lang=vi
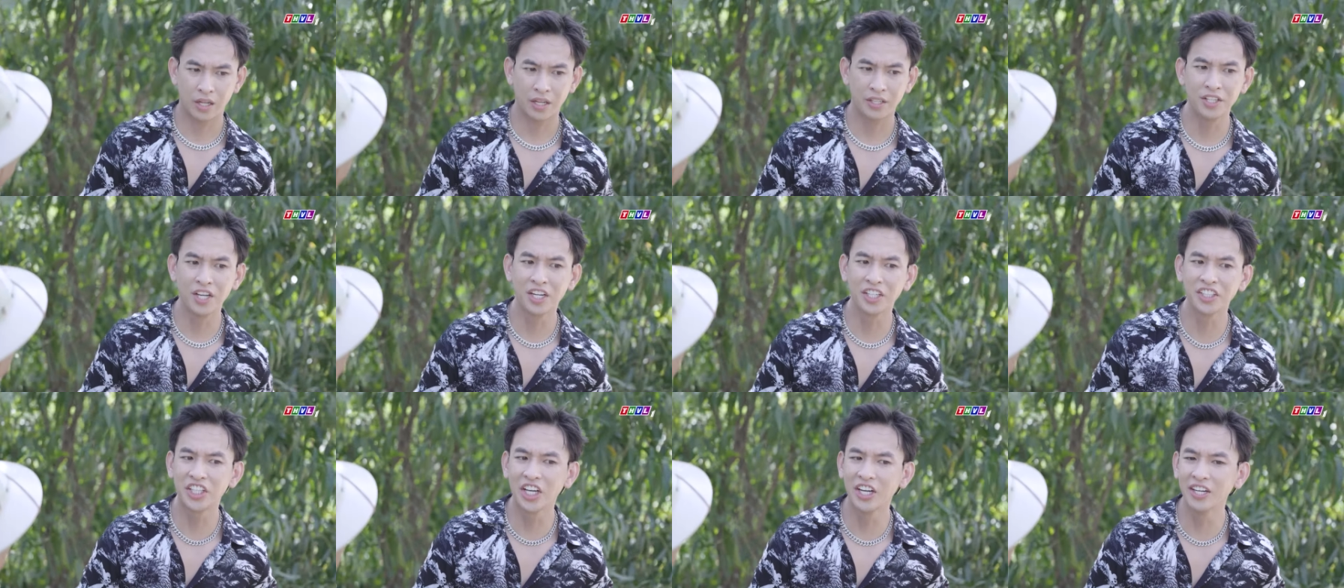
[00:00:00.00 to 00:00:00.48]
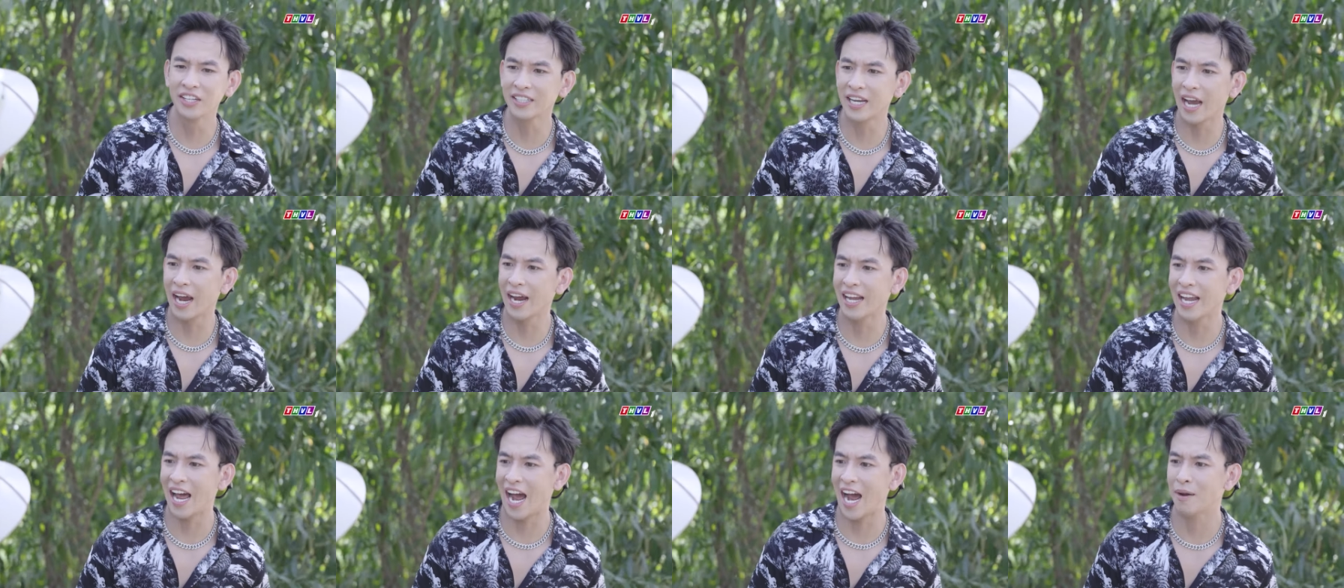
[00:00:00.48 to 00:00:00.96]
thì nhân chứng
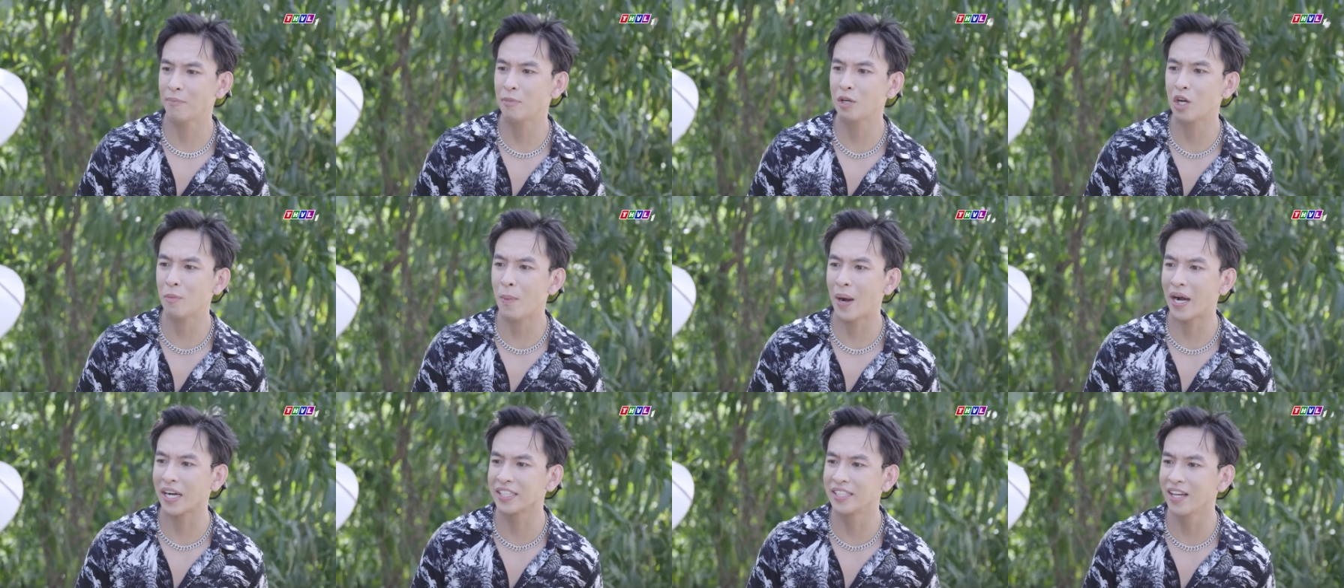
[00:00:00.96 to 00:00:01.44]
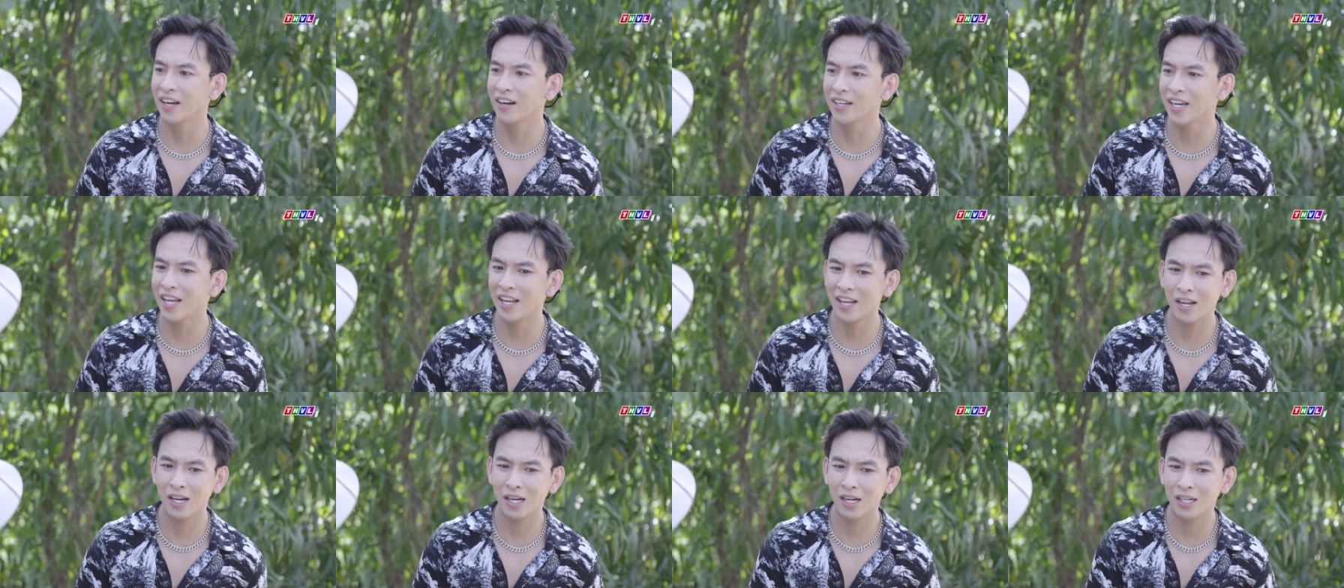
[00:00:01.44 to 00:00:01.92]
kể lại mới có bằng
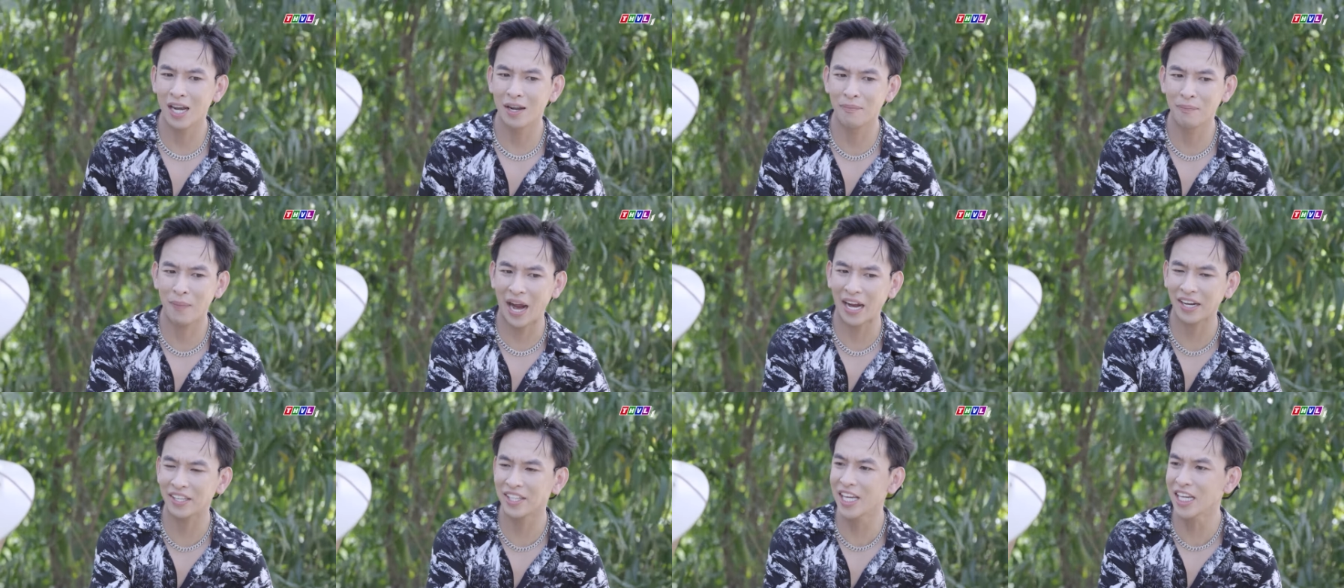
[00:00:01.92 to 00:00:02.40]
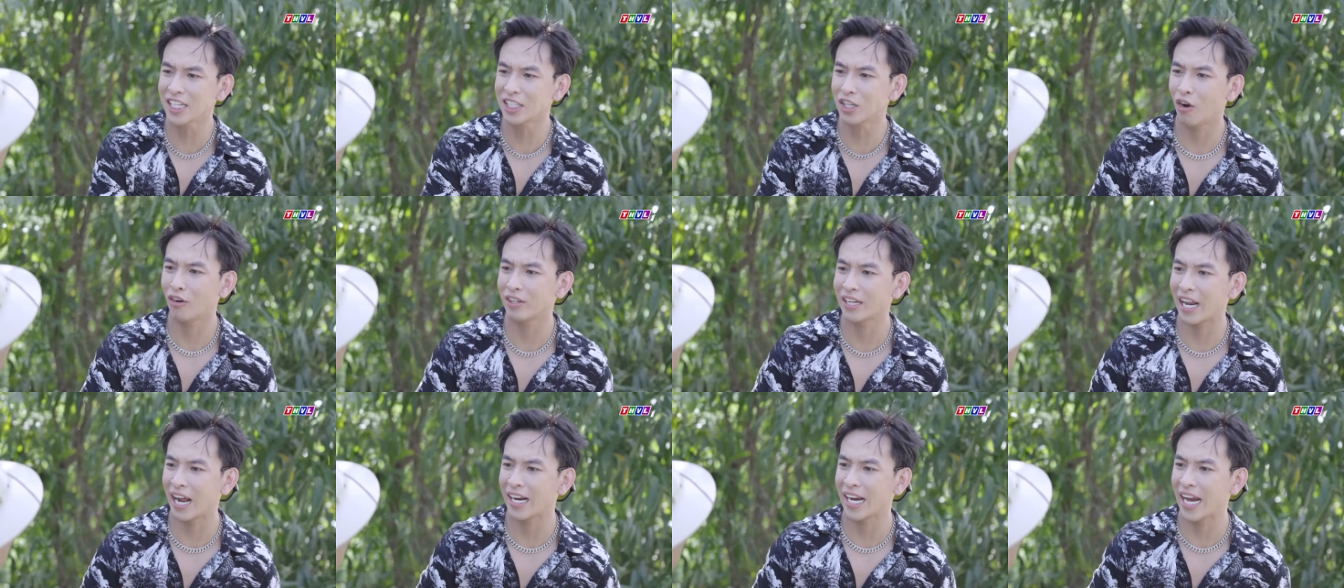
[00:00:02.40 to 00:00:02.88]
chứng đi lên mạng viết
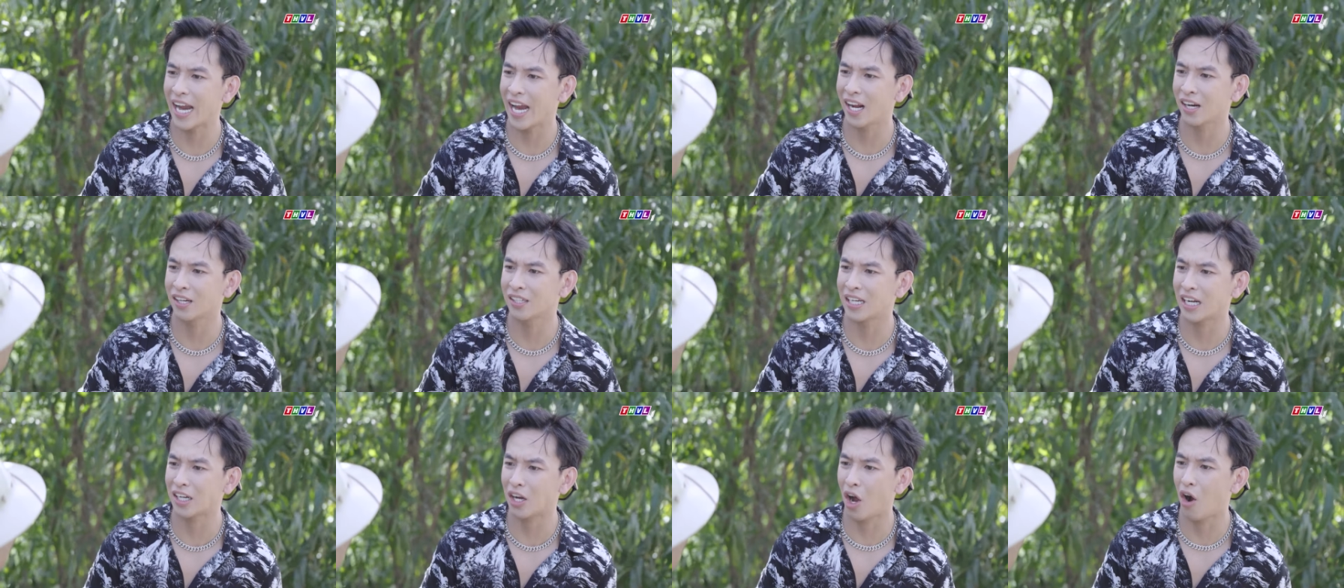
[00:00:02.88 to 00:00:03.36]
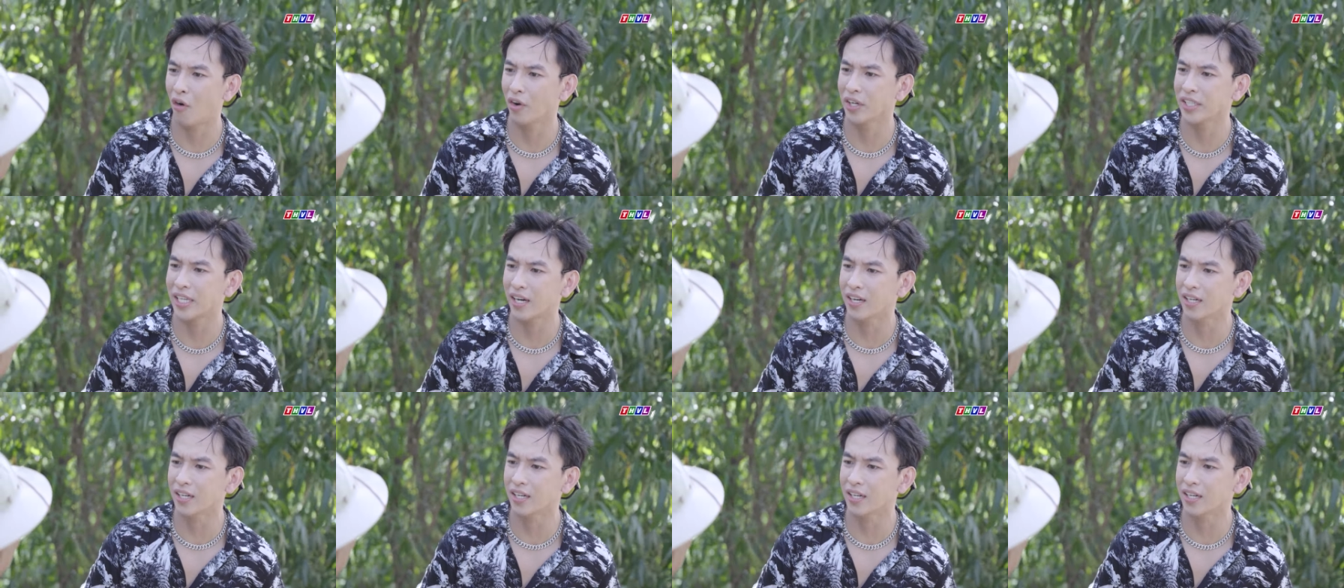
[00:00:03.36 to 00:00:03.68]
cho người ta nghe người ta coi